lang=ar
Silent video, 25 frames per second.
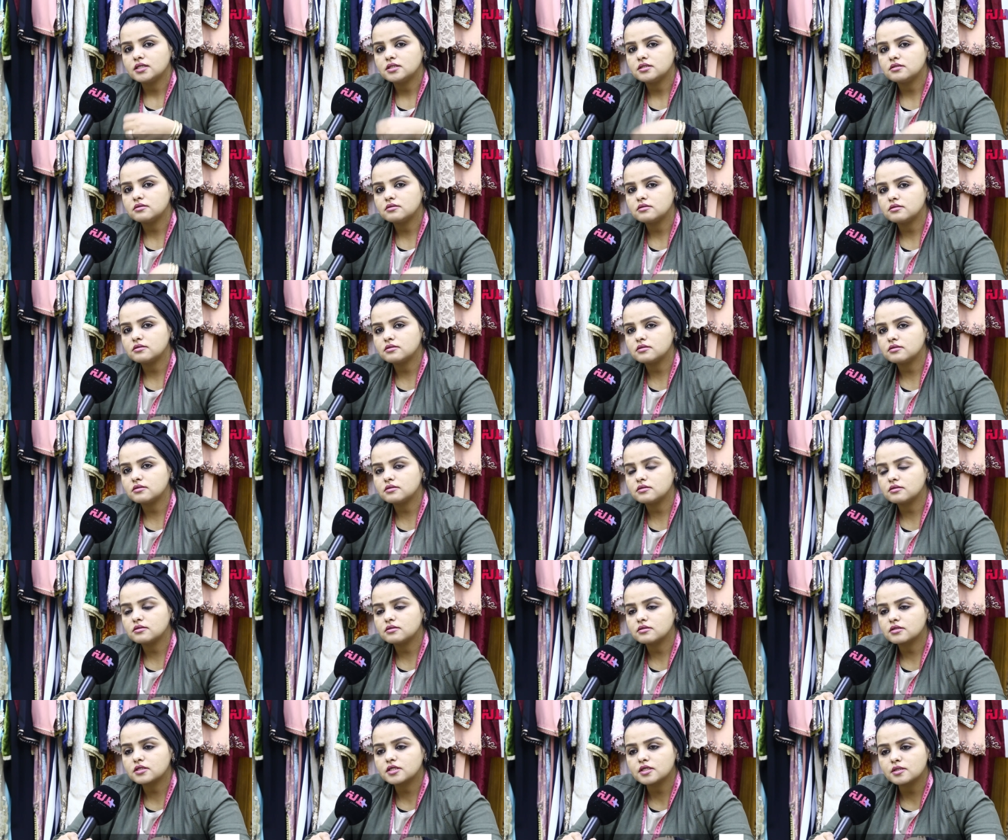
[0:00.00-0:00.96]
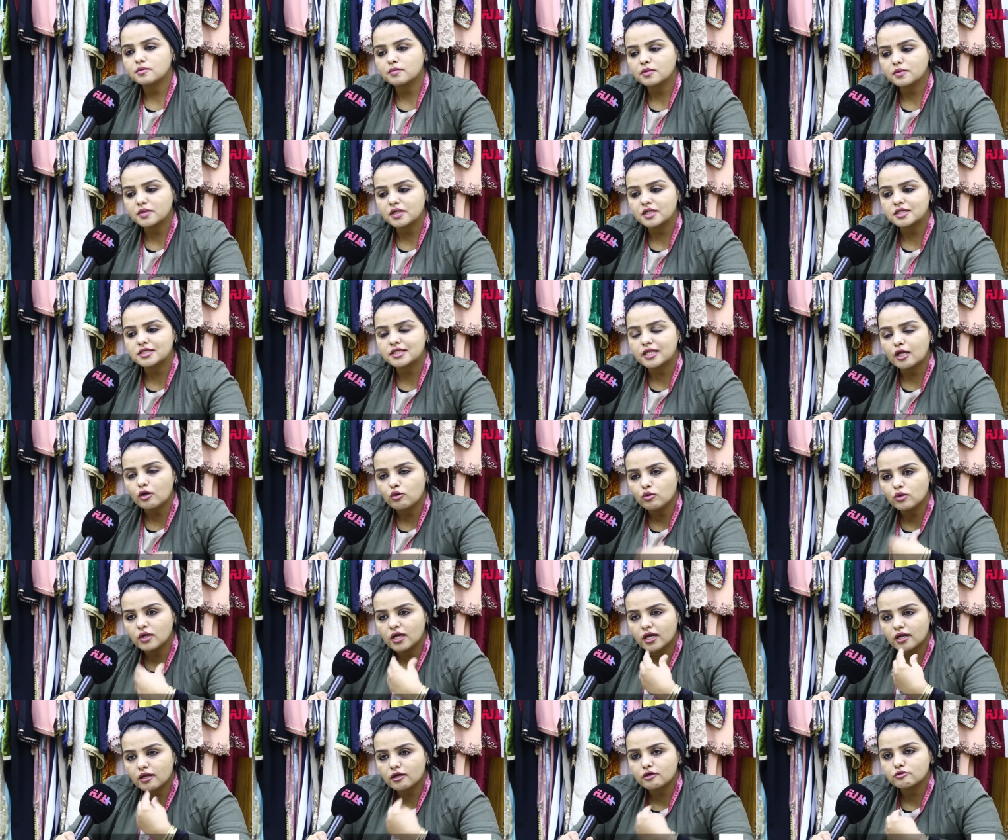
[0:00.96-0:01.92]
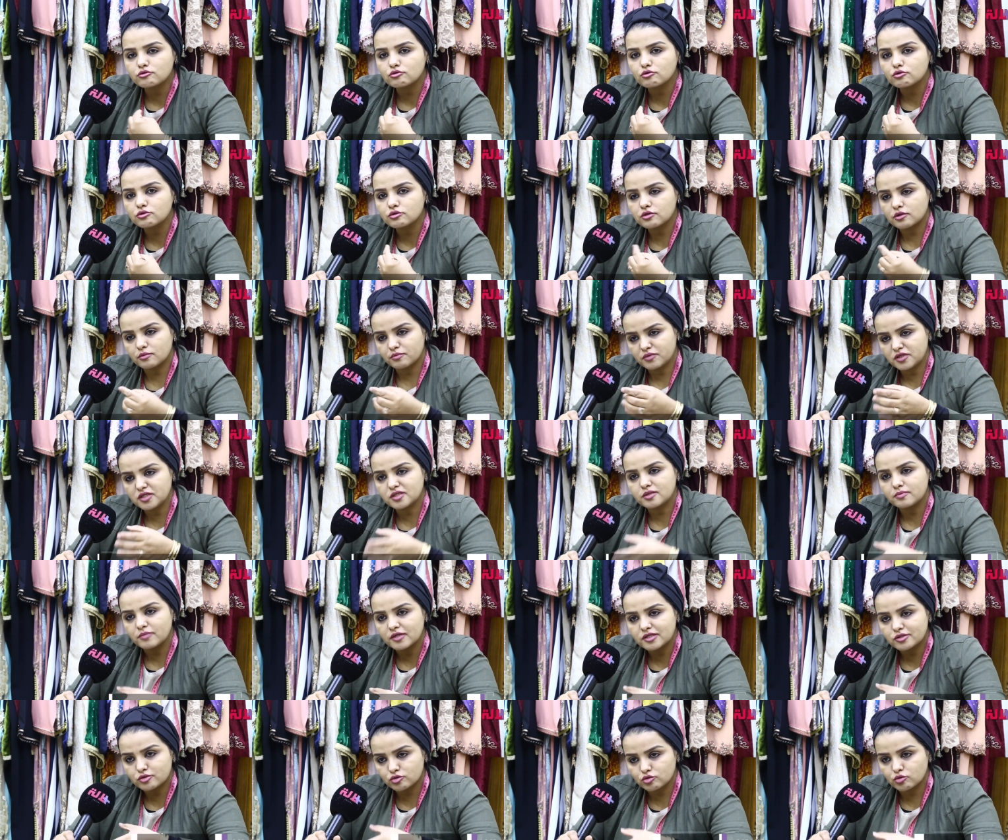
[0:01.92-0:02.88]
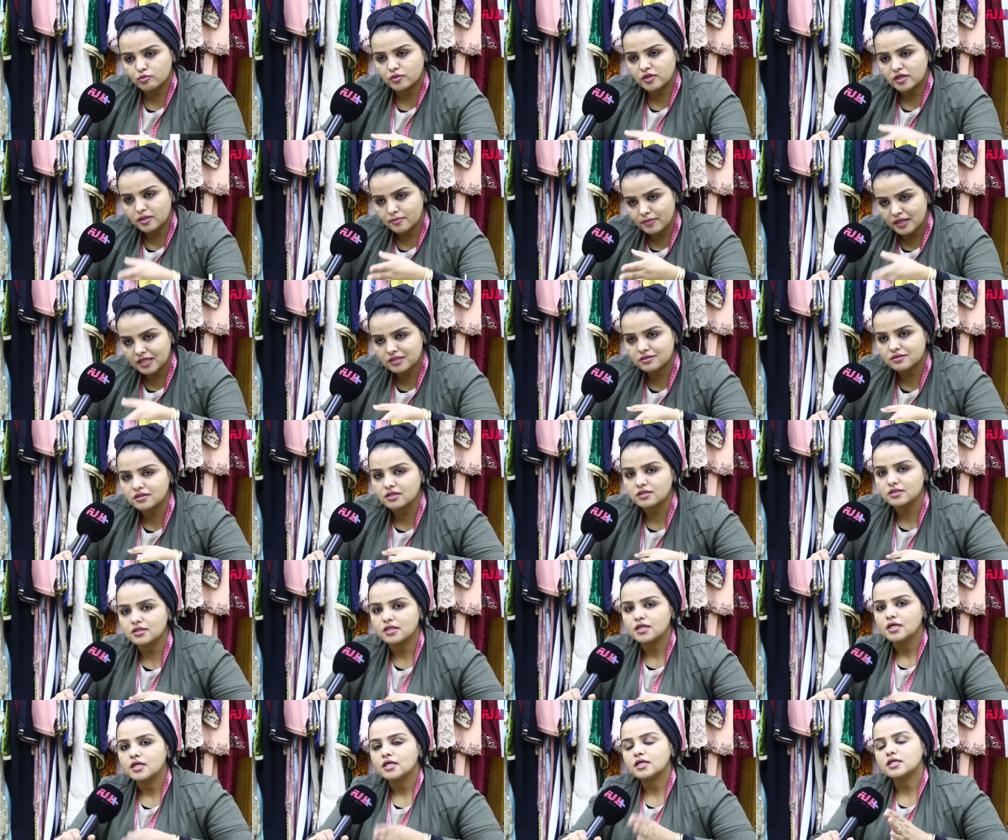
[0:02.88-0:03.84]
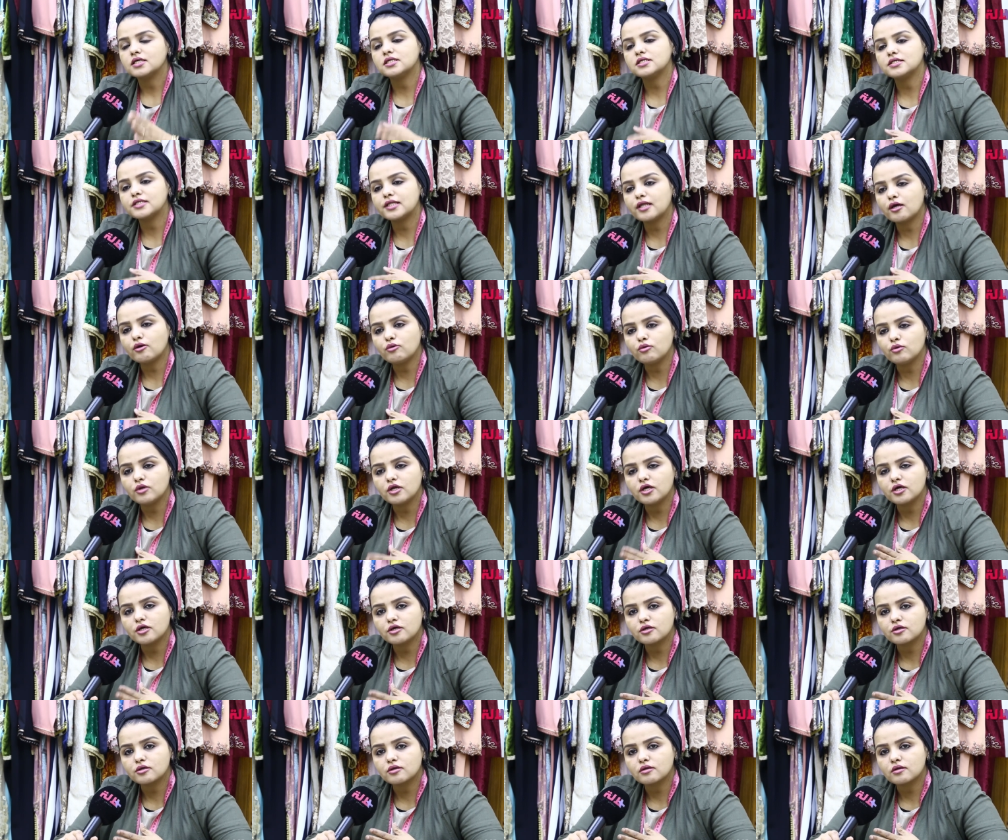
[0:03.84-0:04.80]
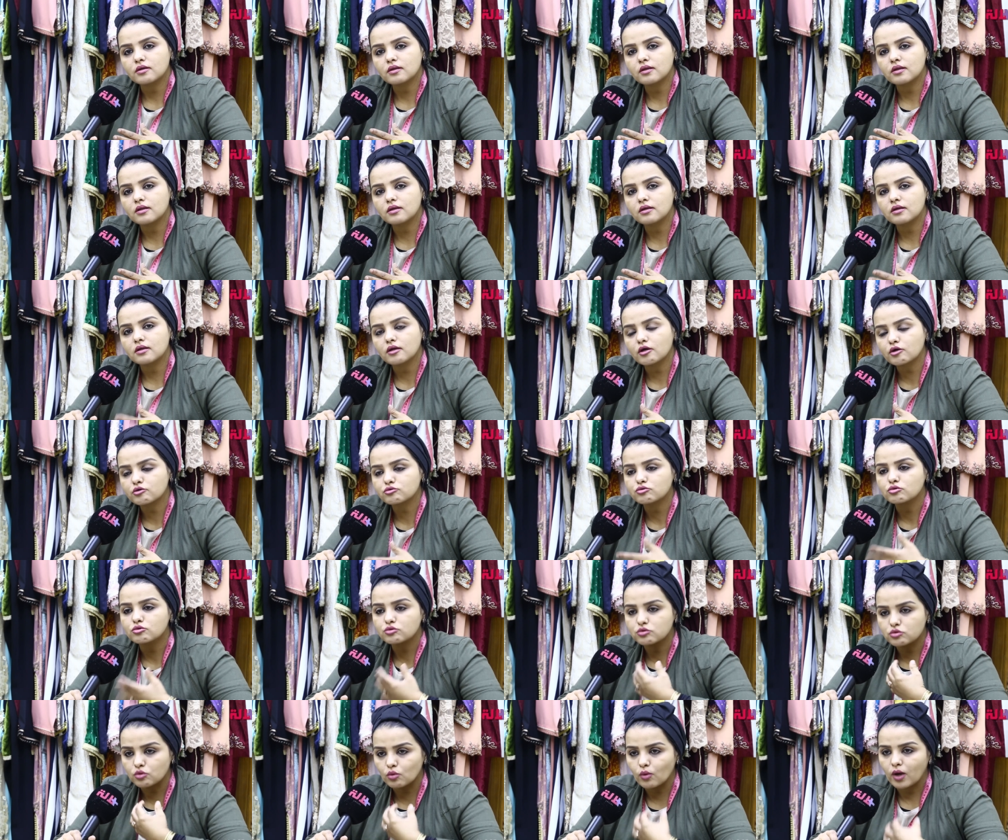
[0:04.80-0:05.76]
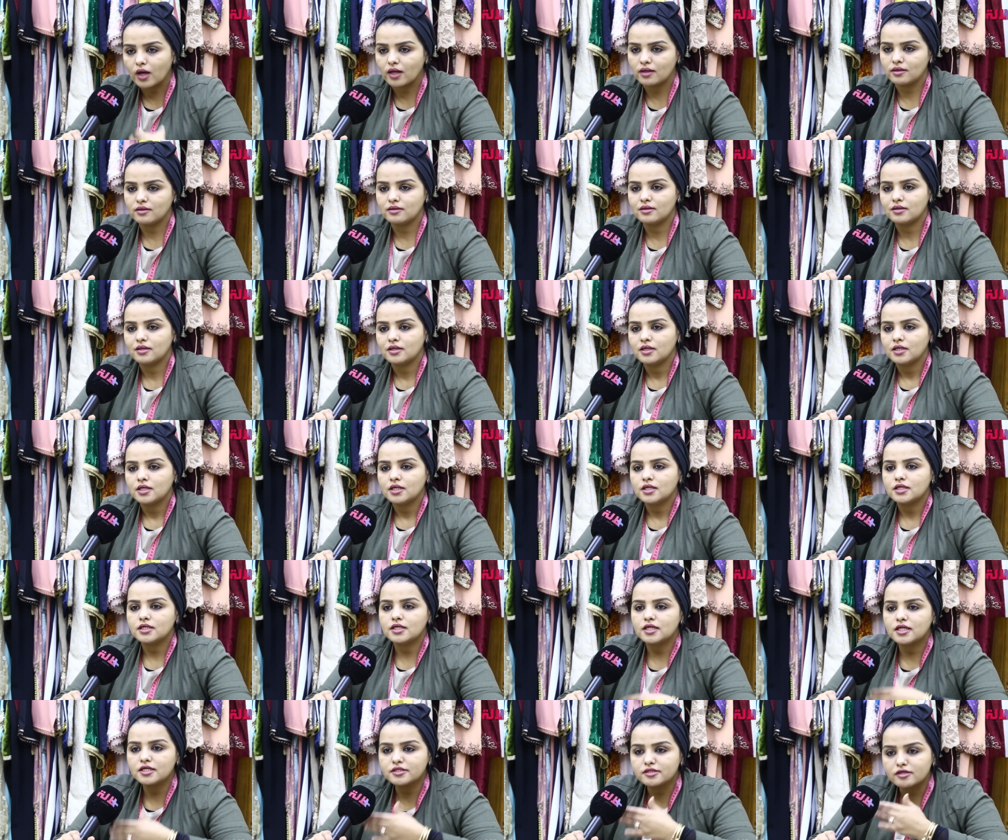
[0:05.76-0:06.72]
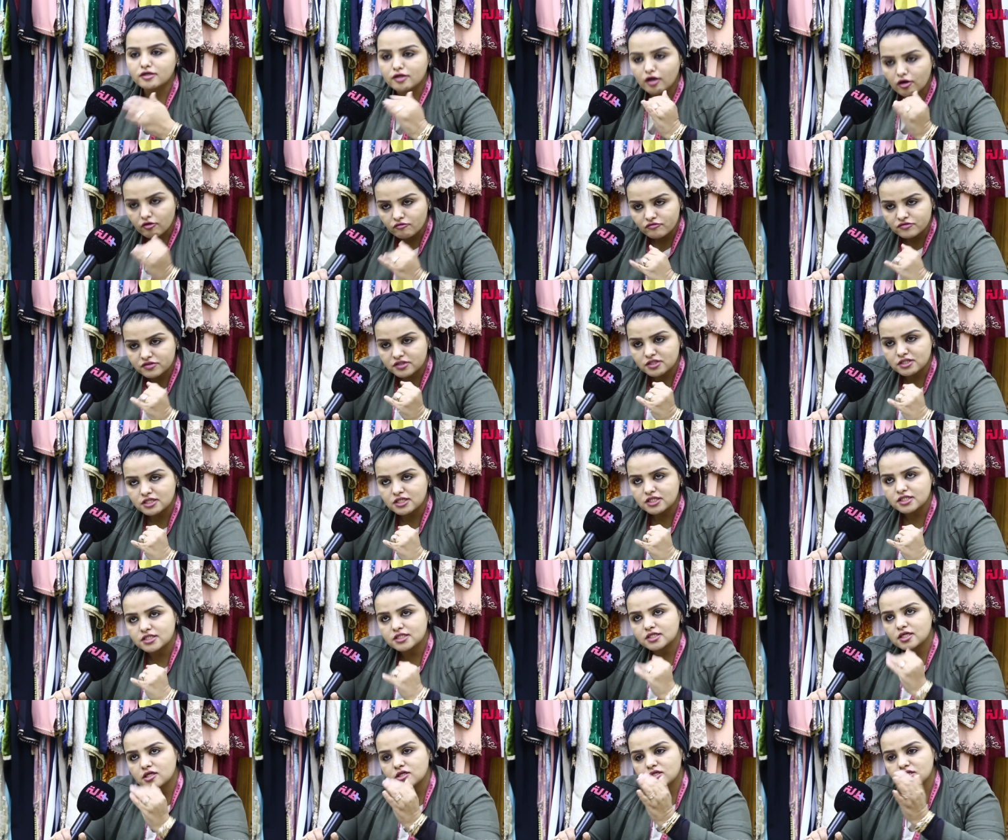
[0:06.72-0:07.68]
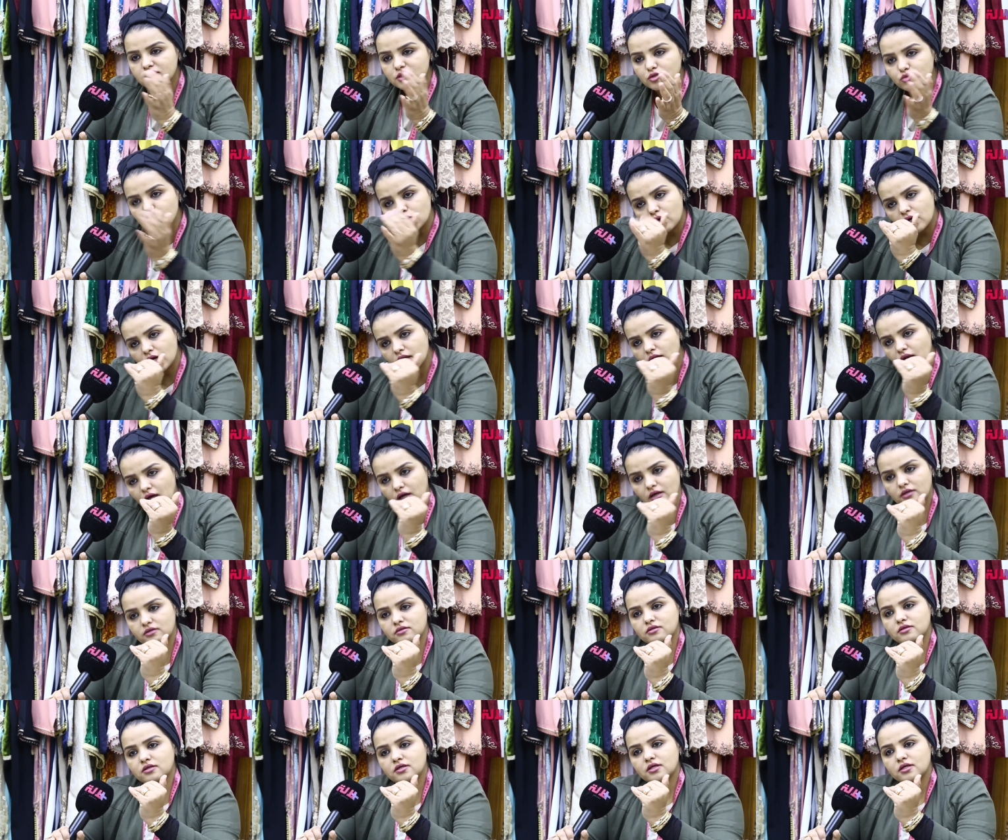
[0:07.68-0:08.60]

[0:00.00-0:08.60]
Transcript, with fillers: آه، كيصلحوا لها الخطوط بالنسبه للثوب اللي مخطط كيصلحوا لها الخطوط طوال الا درناهم في التنكيس كيزيدوها العرض